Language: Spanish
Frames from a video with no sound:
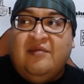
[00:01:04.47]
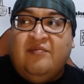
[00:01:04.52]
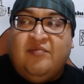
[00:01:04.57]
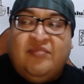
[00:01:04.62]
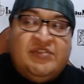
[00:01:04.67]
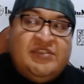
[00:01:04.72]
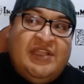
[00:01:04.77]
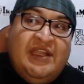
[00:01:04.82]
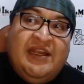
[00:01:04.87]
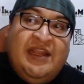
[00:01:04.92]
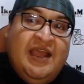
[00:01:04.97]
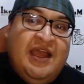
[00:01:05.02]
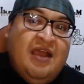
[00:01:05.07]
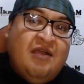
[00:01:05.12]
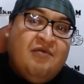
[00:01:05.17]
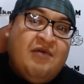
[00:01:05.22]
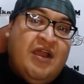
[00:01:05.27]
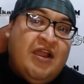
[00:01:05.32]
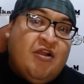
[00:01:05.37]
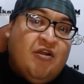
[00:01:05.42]
pues tiene
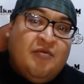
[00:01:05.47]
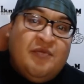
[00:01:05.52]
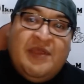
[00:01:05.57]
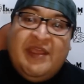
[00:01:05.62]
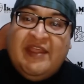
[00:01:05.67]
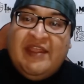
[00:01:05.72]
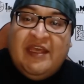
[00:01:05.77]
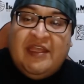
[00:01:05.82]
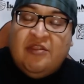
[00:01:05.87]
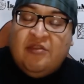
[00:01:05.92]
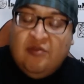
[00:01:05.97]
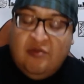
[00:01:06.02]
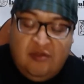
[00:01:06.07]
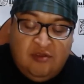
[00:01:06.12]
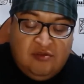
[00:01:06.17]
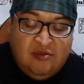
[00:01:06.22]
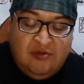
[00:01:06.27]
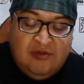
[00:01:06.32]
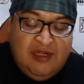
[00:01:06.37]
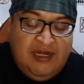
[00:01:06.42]
agua, comida y
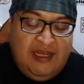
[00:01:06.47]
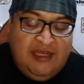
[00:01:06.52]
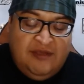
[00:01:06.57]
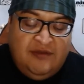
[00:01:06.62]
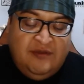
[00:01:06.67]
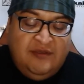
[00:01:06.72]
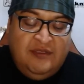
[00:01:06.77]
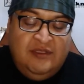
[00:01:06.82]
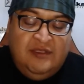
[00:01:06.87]
todo todo el año.